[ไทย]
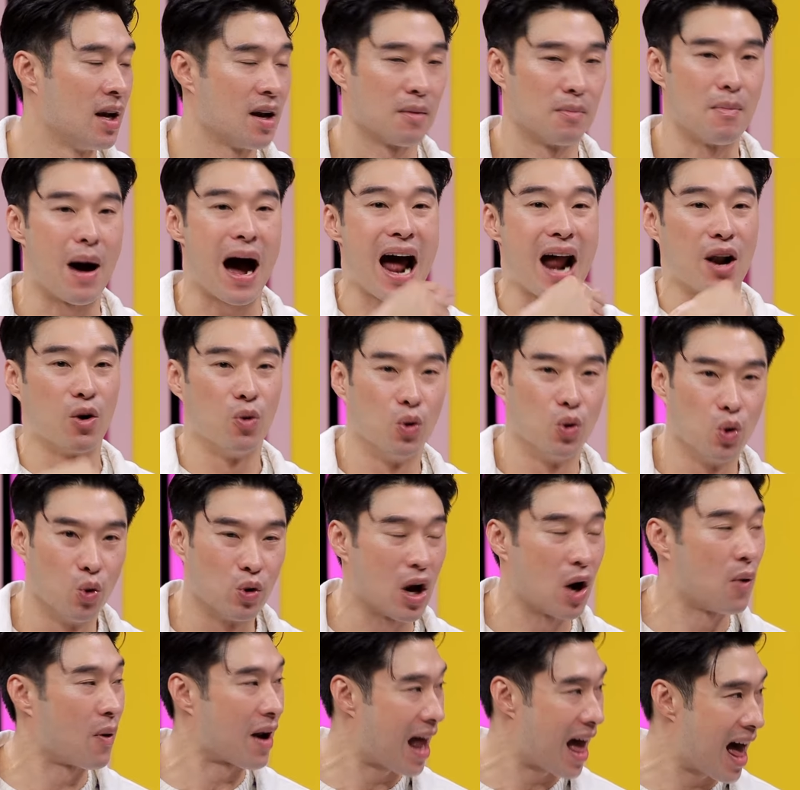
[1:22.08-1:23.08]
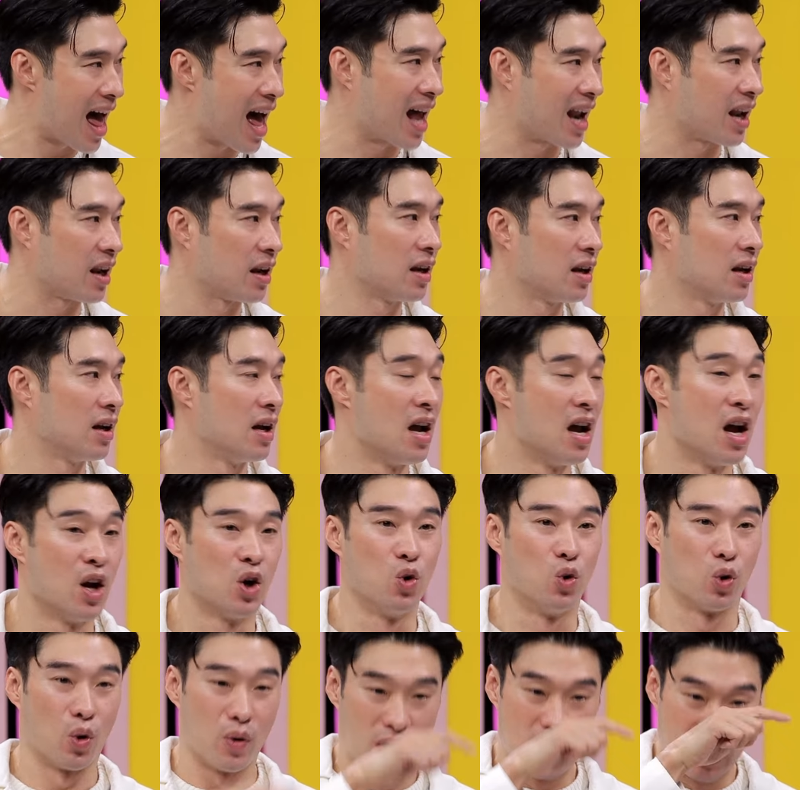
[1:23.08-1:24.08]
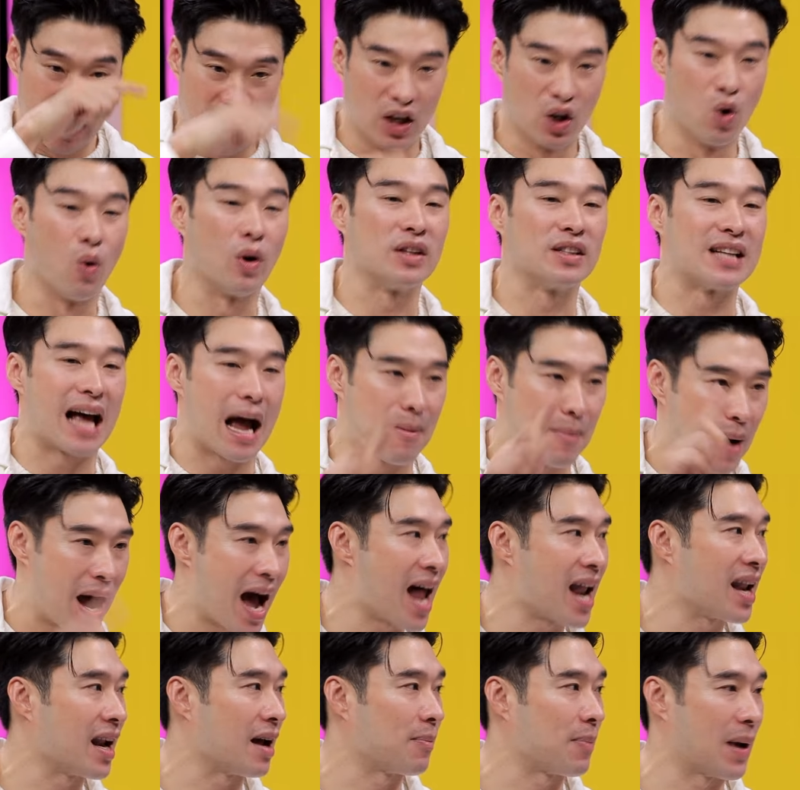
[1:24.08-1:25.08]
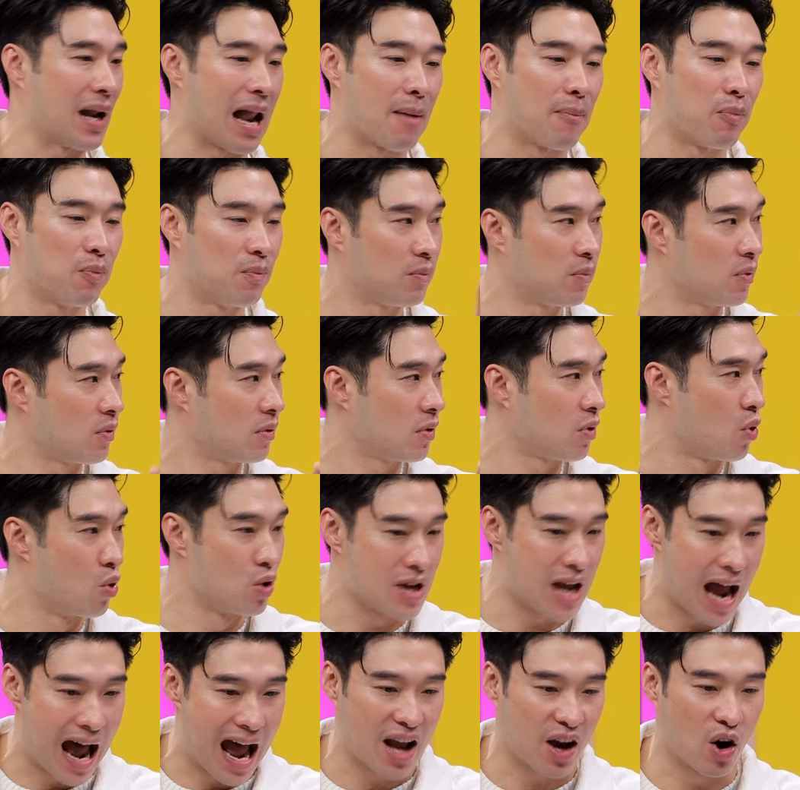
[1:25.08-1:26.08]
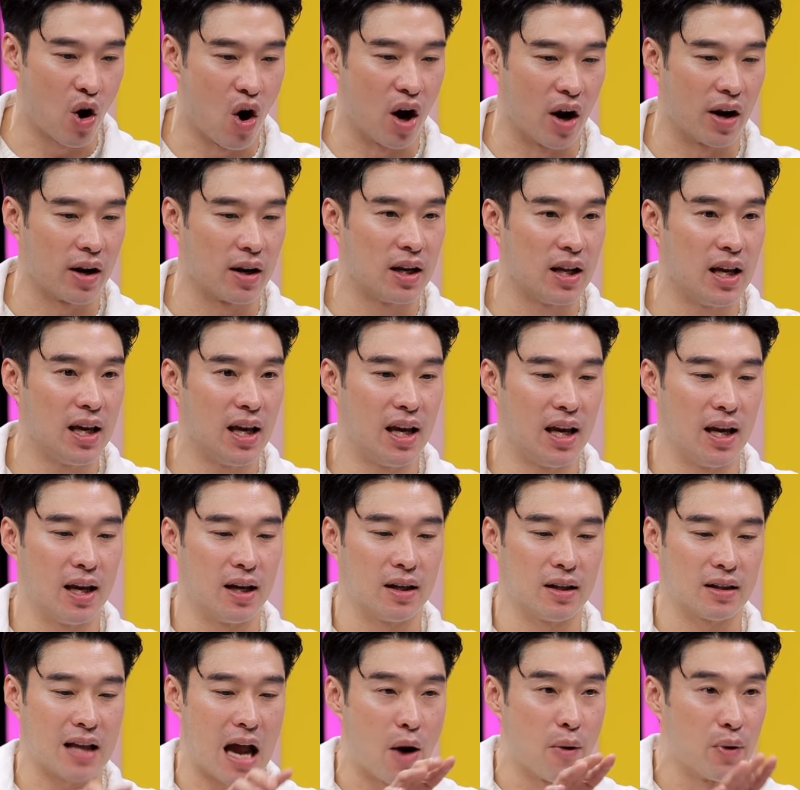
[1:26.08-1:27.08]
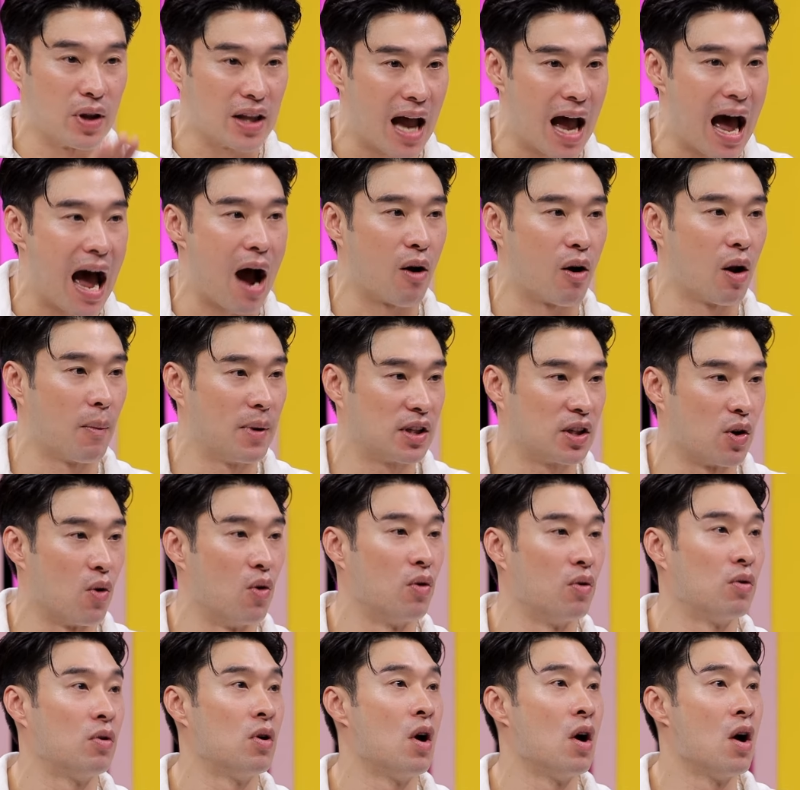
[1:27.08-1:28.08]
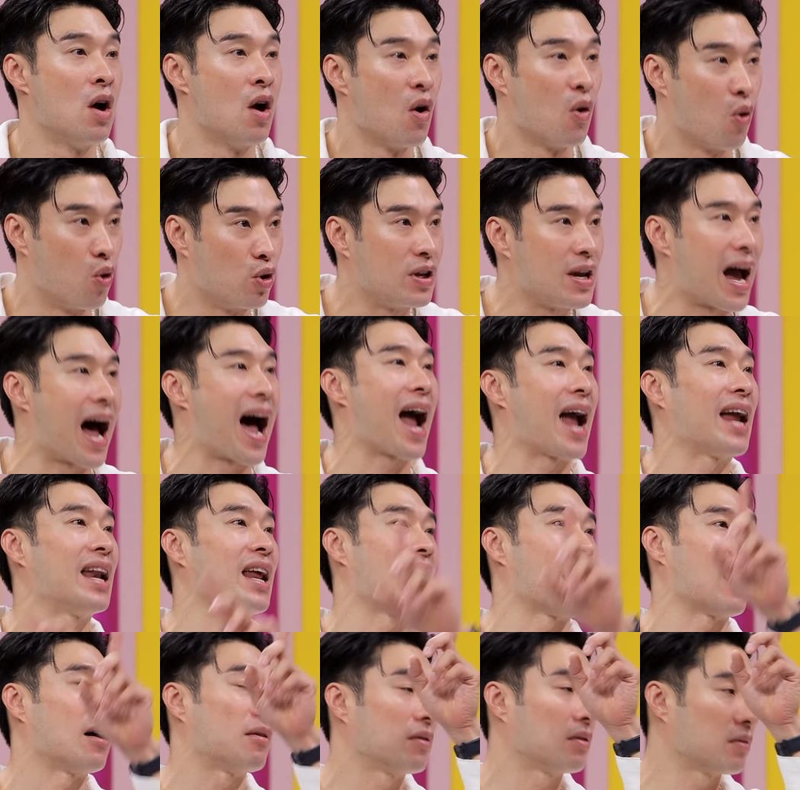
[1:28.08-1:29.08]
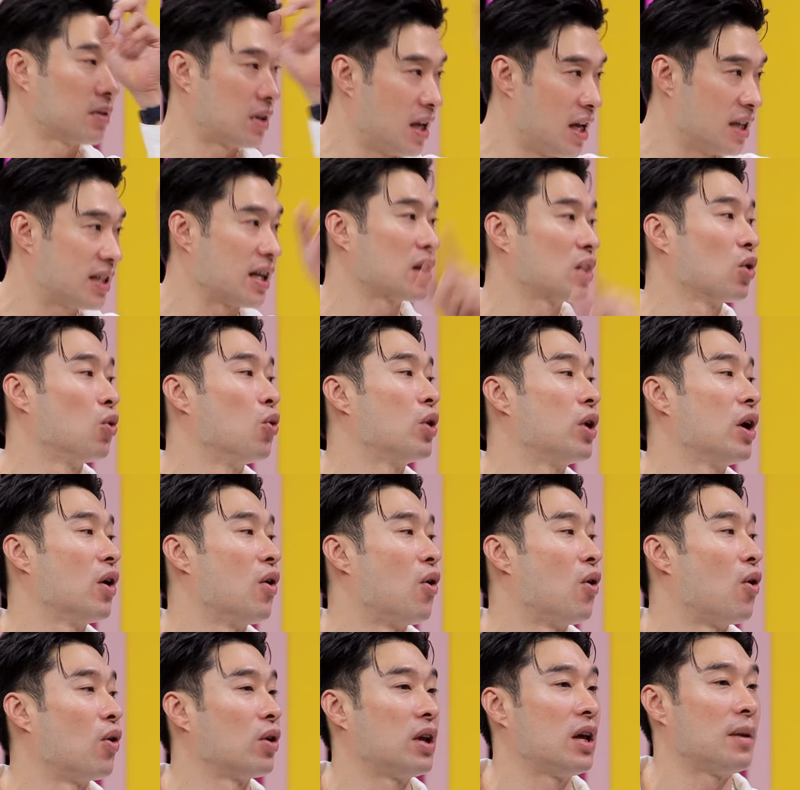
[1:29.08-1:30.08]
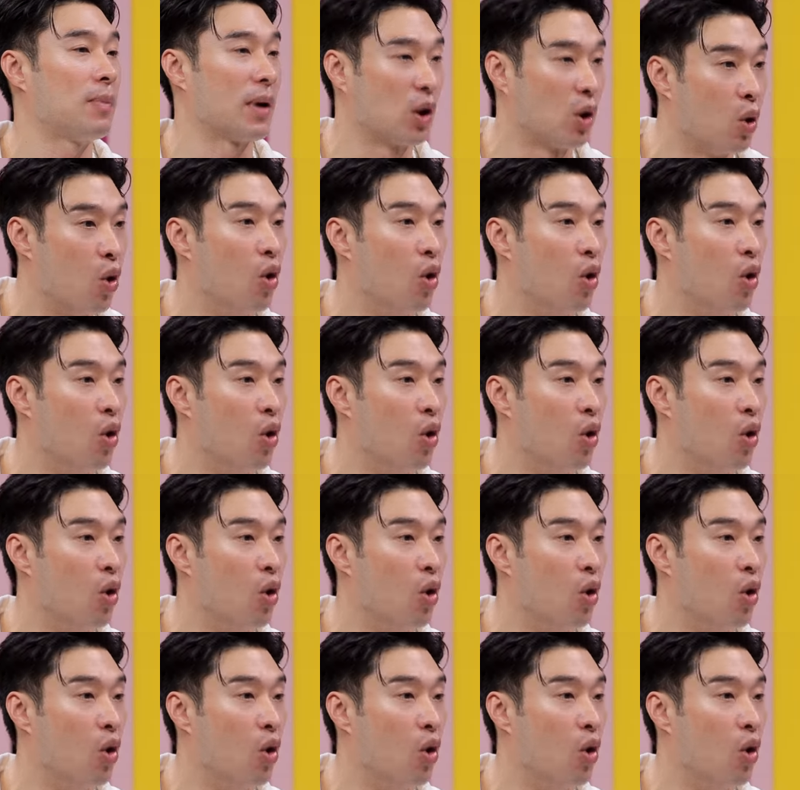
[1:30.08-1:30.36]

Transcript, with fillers: บ้านหนูอยู่เยาวราชหนูต้องขึ้นทางด่วน3 ขั้นน่ะไปรับคุณยายก่อนที่ทาวน์อินทาวน์แล้วไปส่งคุณยายเนี่ยที่สตูดิโอที่ปทุ